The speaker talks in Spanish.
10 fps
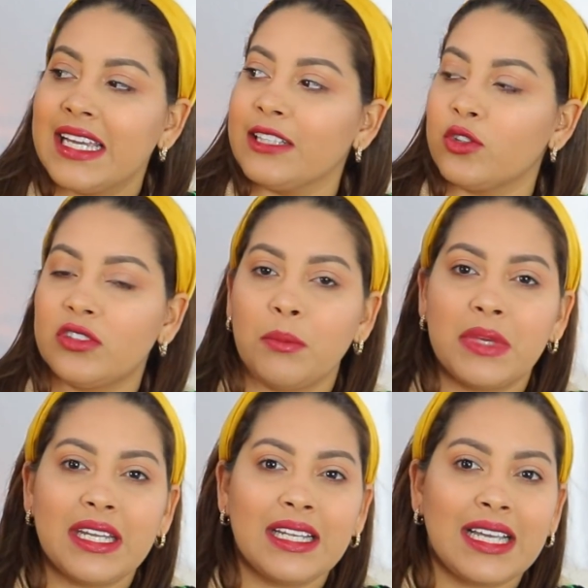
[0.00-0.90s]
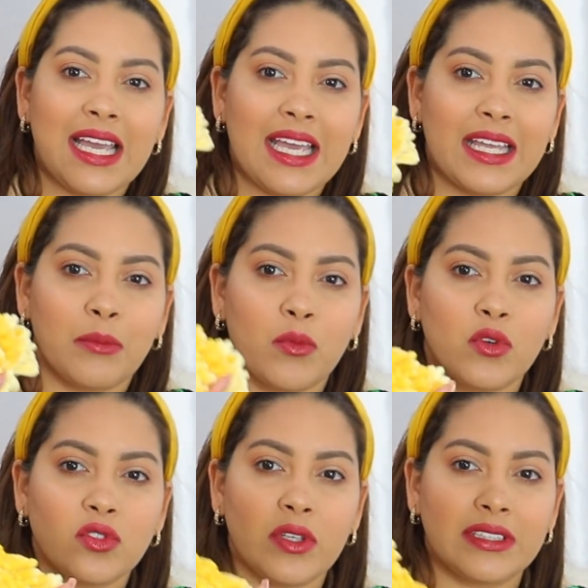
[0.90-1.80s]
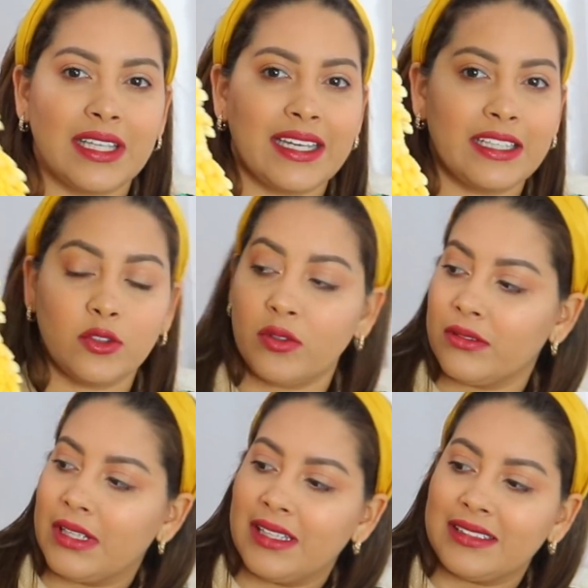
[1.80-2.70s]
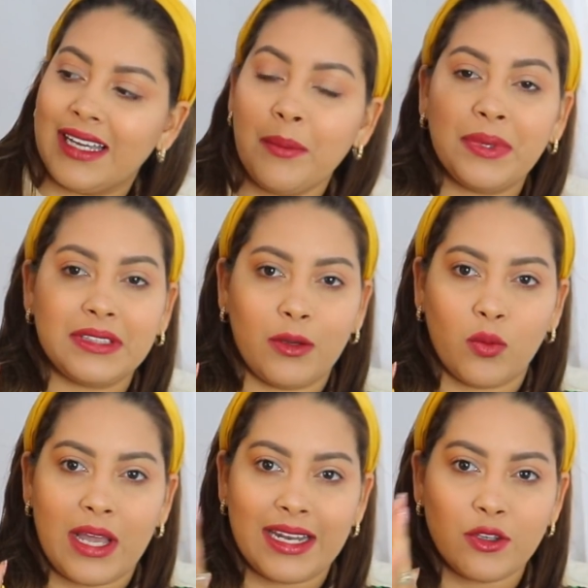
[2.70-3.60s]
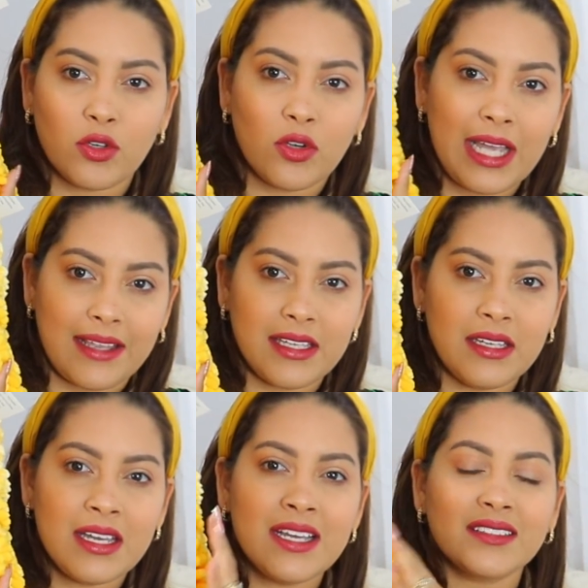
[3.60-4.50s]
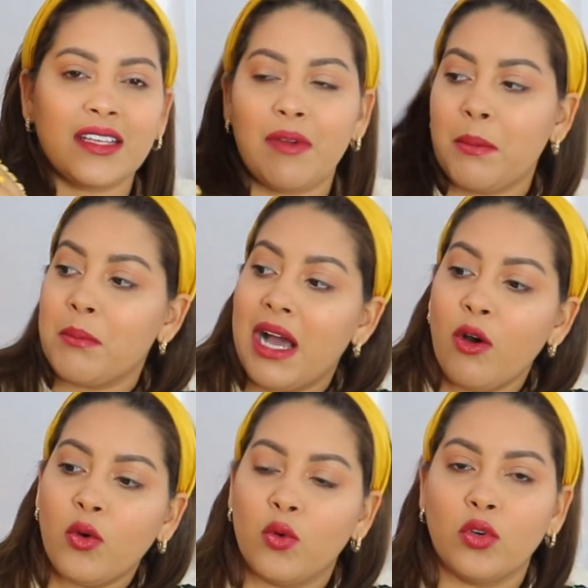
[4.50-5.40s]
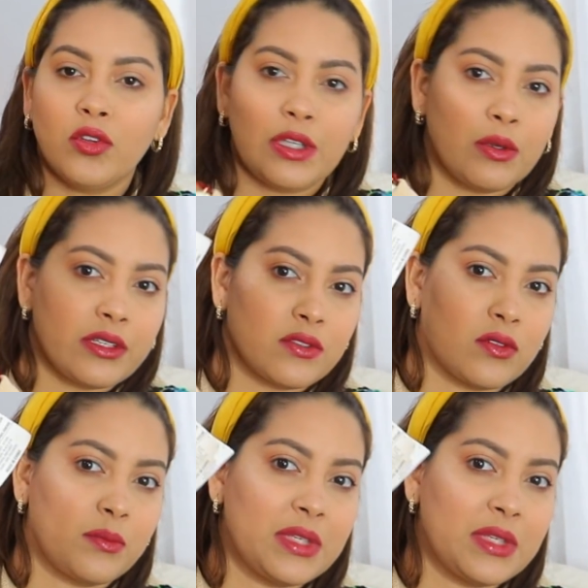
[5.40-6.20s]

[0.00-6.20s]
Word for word: Entonces miren qué hermosos están estos, están espectaculares. Yo creo que allí se ven más oscuros de lo que son.